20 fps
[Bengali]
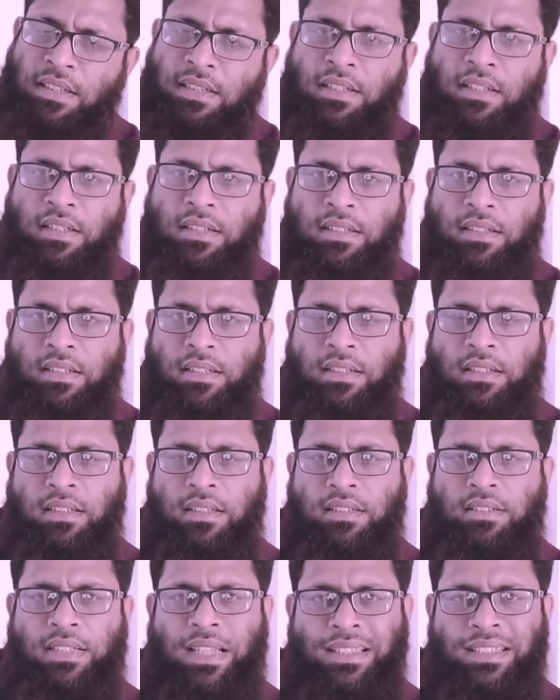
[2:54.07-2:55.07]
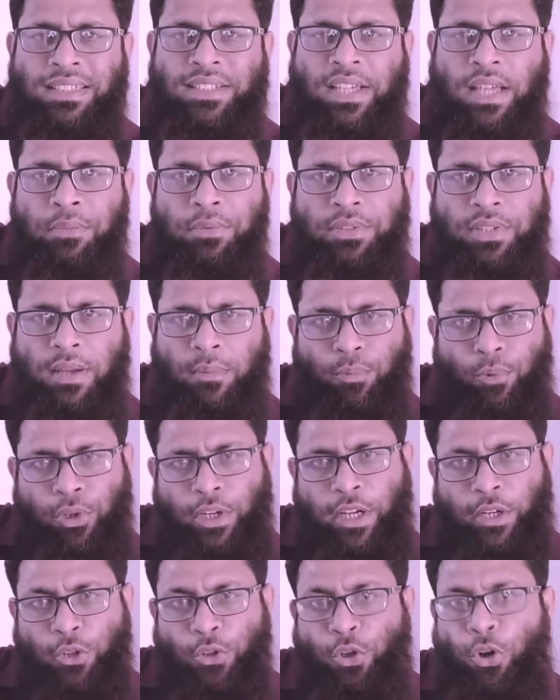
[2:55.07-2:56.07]
যারা সাইদি সাহেব
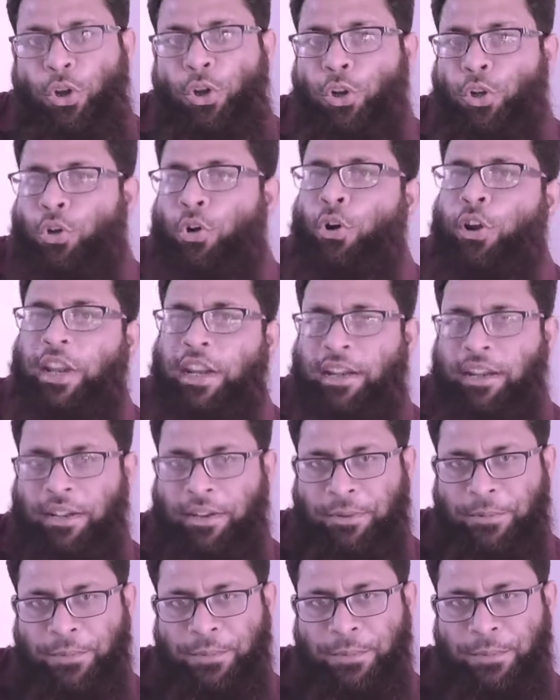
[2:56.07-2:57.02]
সাপোর্টের দল করেন